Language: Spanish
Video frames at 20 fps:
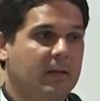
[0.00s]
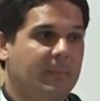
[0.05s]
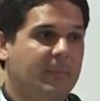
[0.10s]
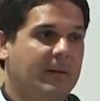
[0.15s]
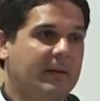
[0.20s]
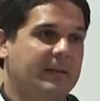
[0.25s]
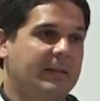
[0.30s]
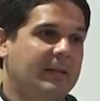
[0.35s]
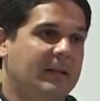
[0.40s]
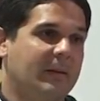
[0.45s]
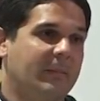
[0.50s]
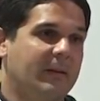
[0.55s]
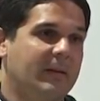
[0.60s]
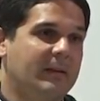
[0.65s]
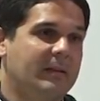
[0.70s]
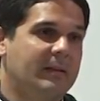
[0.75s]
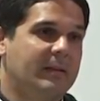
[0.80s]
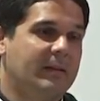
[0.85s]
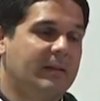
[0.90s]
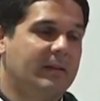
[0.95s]

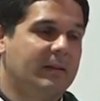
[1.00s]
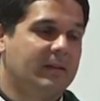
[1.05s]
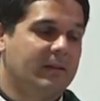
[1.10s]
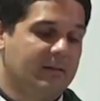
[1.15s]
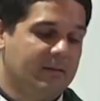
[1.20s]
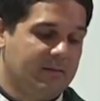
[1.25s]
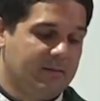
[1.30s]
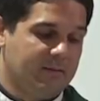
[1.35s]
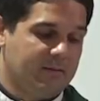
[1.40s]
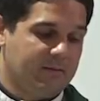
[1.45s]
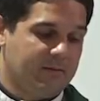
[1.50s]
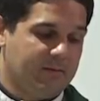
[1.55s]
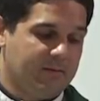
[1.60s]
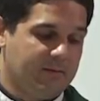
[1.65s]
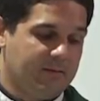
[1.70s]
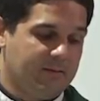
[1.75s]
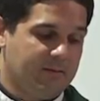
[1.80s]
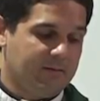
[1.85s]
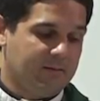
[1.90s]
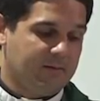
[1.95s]
Prácticamente
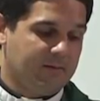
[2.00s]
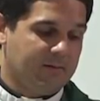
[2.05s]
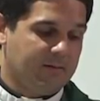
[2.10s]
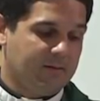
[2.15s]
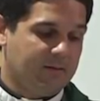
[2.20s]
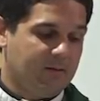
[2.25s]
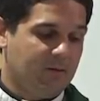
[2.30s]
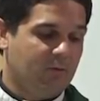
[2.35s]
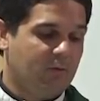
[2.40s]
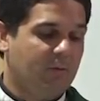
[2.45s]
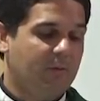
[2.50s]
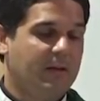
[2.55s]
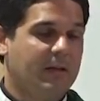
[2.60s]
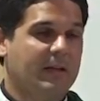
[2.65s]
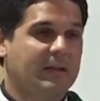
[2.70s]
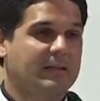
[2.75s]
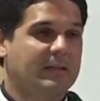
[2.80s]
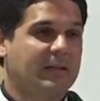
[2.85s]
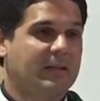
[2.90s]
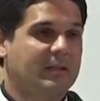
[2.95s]
no habría que
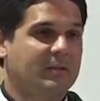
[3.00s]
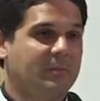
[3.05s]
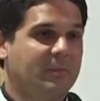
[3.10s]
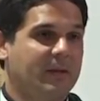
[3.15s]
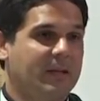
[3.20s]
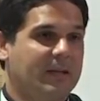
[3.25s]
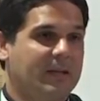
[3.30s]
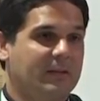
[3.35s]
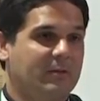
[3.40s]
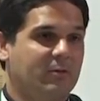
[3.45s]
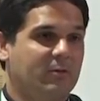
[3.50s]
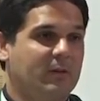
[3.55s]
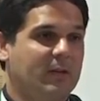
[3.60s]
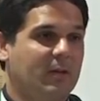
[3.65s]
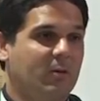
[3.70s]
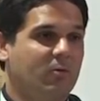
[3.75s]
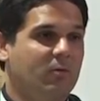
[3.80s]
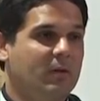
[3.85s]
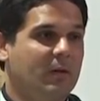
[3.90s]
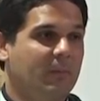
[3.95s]
hacer explicación
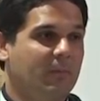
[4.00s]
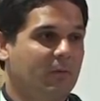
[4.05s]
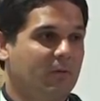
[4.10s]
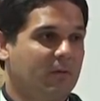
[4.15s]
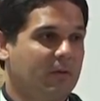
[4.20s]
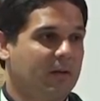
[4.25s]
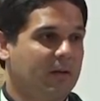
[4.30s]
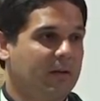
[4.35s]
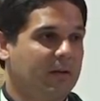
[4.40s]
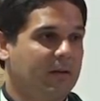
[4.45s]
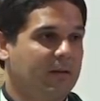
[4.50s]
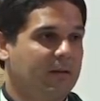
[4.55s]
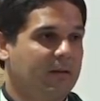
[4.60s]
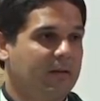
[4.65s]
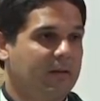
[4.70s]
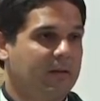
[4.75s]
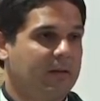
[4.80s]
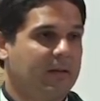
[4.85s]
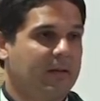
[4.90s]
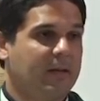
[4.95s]
alguna porque
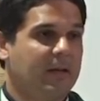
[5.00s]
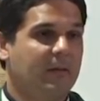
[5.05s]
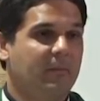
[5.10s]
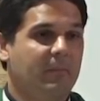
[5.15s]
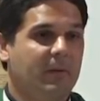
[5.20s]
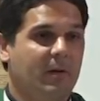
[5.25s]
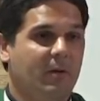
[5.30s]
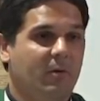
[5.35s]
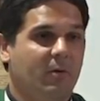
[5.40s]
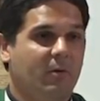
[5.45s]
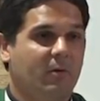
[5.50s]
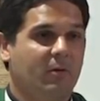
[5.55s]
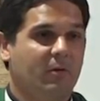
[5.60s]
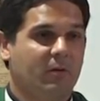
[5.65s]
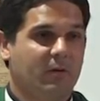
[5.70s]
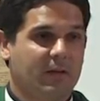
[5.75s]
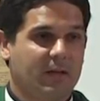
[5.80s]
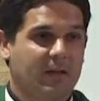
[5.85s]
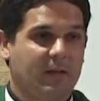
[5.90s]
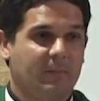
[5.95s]
¿quién mejor
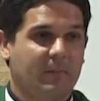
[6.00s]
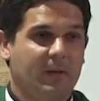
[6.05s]
que el